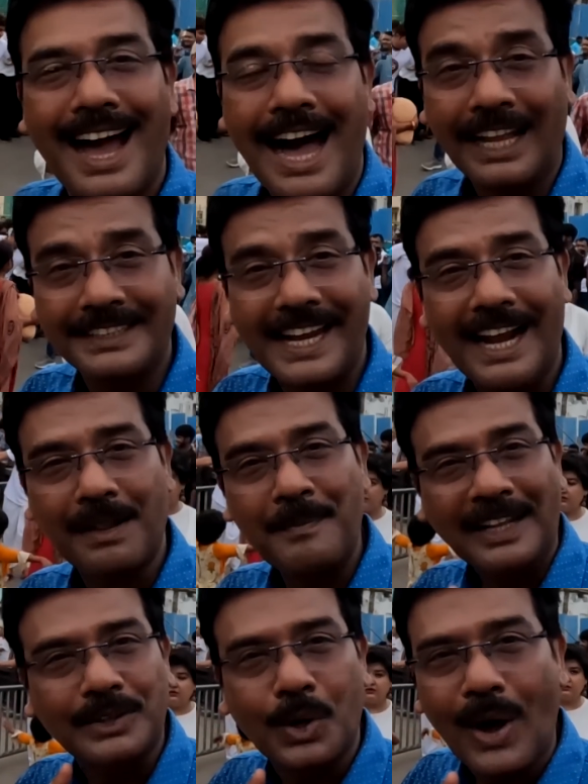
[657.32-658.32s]
হাতে আর
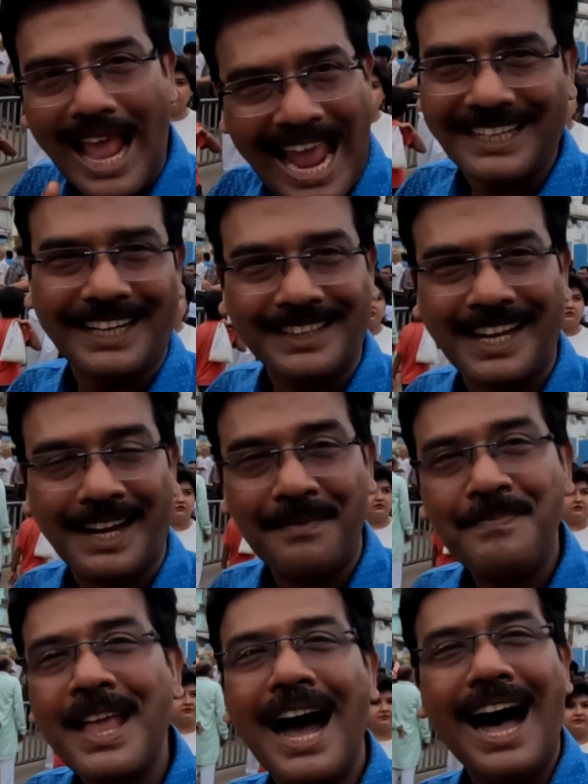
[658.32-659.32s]
মাত্র একটা দিন
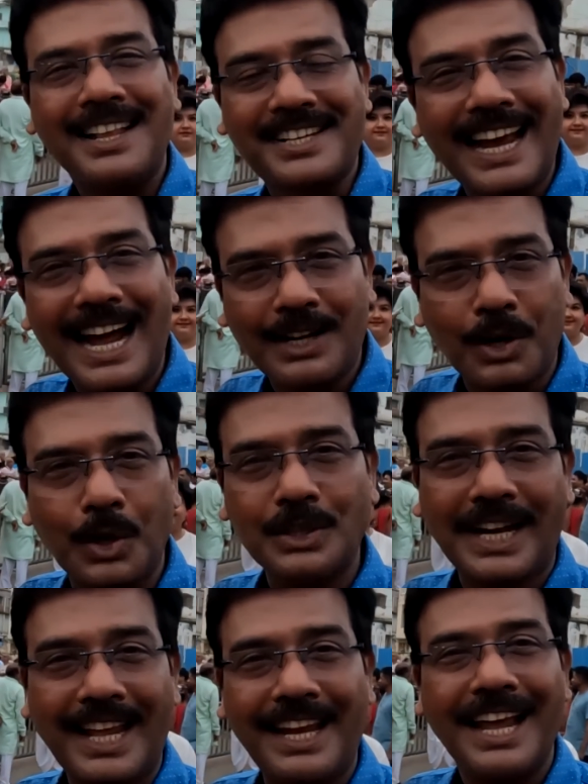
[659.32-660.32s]
আজকে আঠেরো
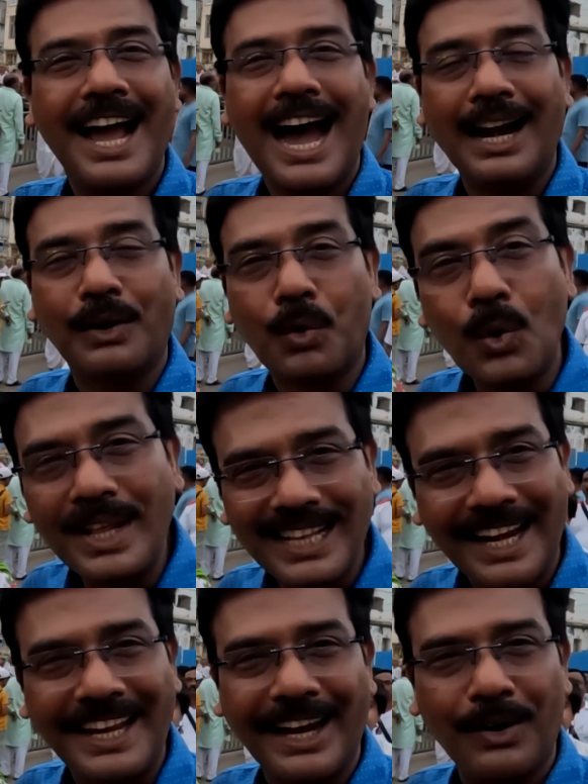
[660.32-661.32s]
তারিখ আর কুড়ি
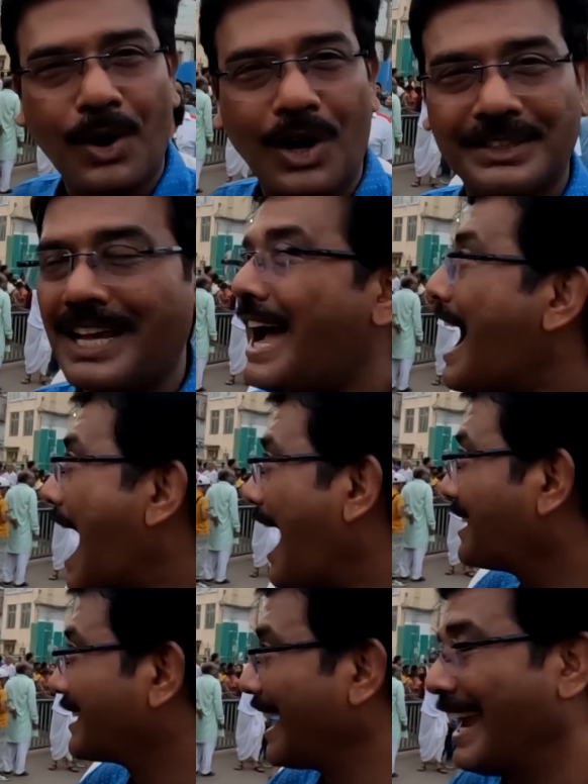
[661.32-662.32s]
তারিখে রথ
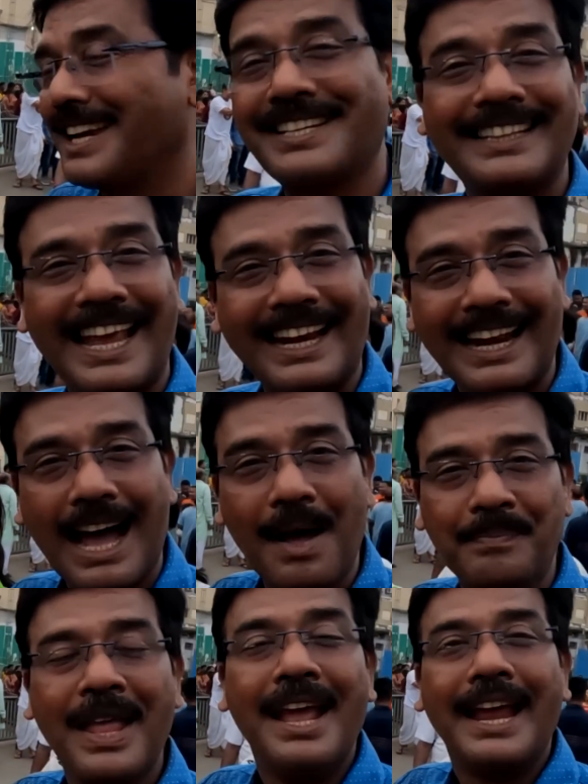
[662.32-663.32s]
আজকে এসে দেখলাম
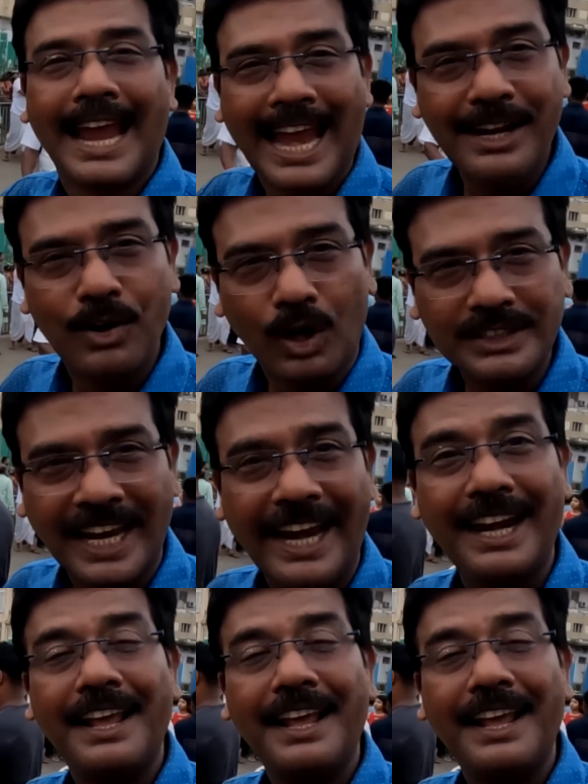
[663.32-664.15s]
এই রথের